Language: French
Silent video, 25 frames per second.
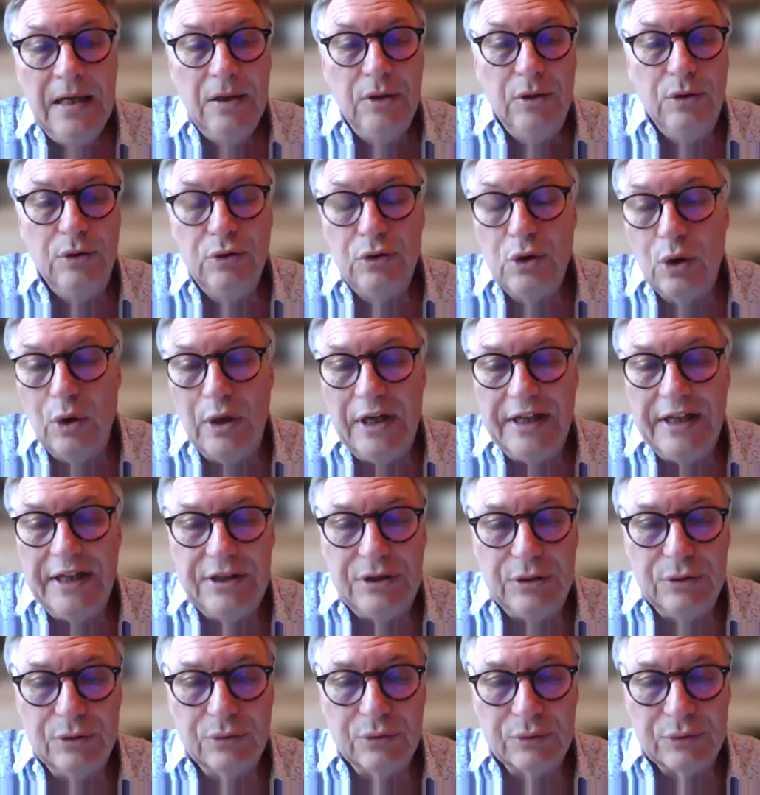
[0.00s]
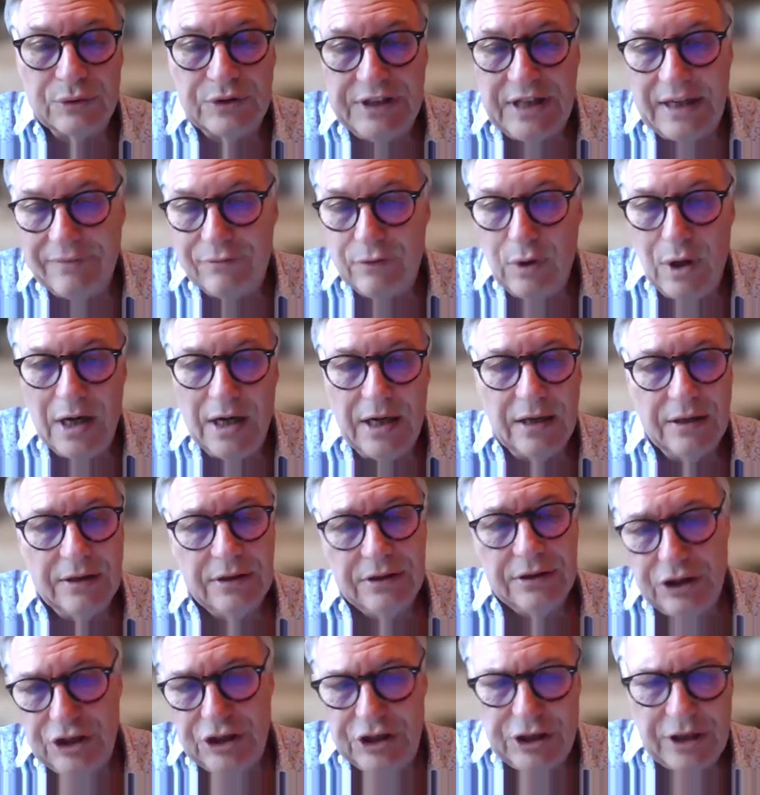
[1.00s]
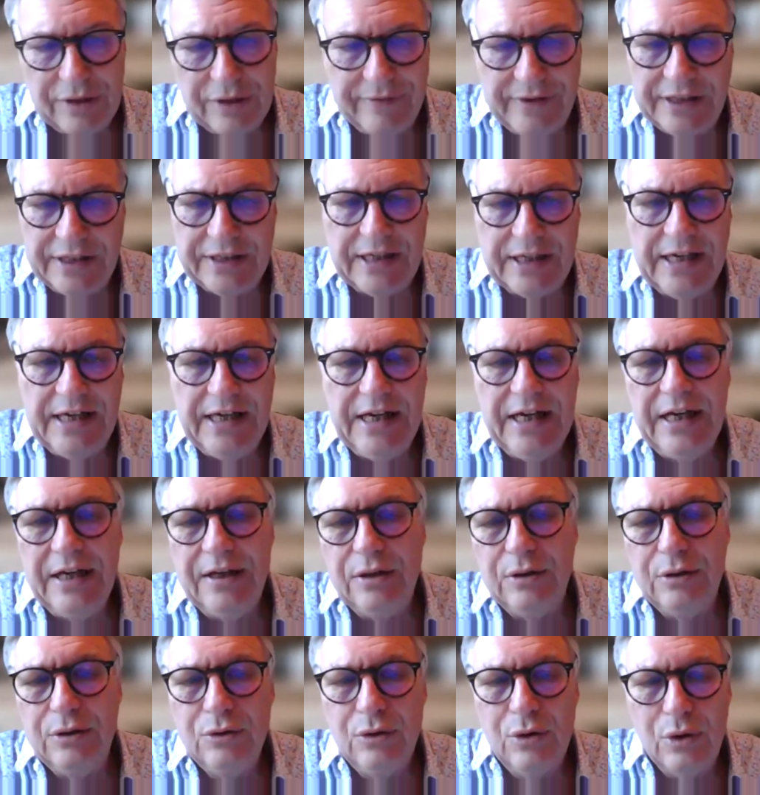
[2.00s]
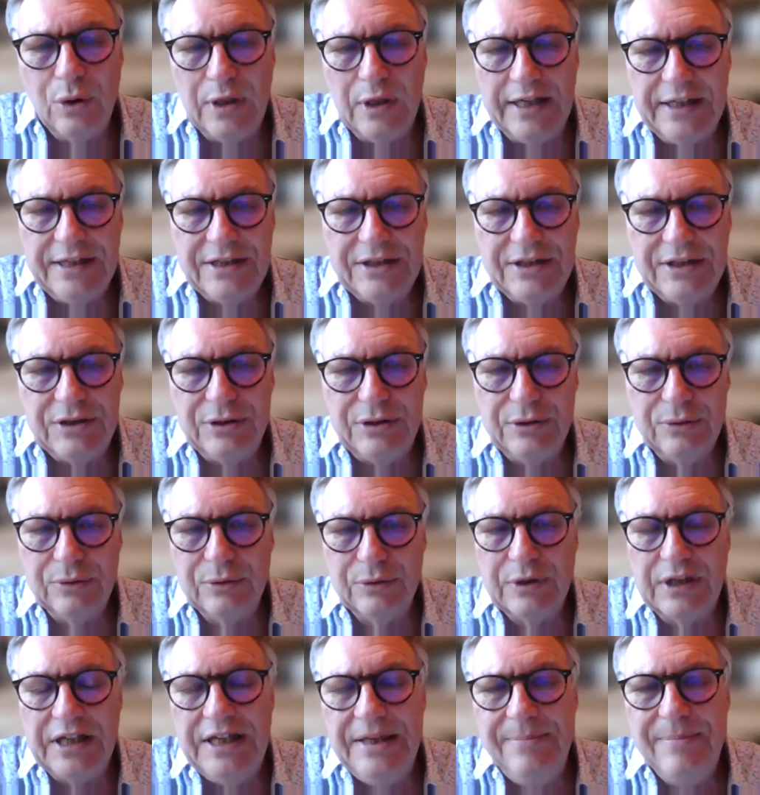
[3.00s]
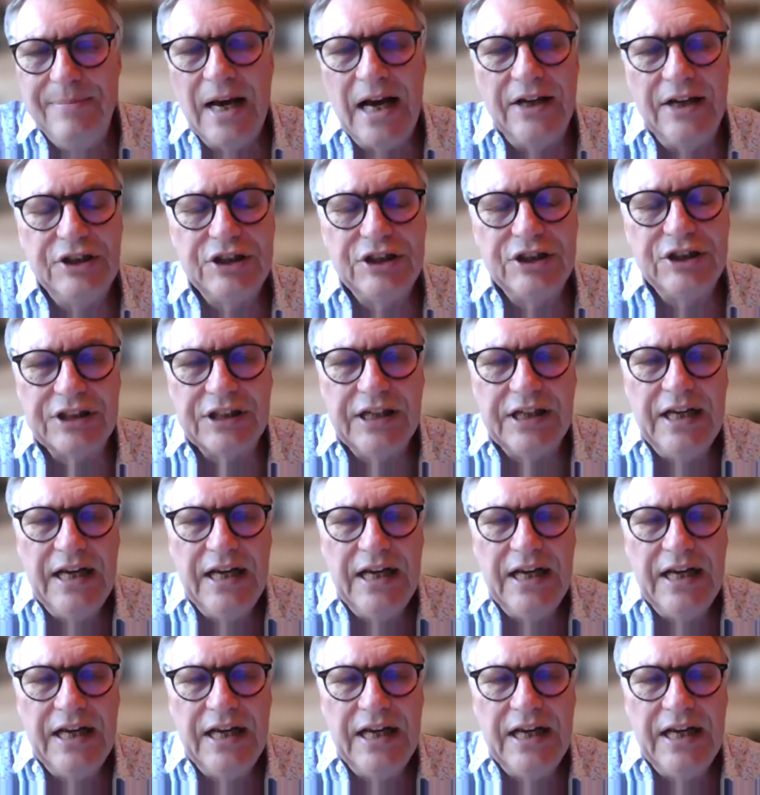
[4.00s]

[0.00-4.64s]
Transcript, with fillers: une collection savoir, j'y reviendrai, une collection images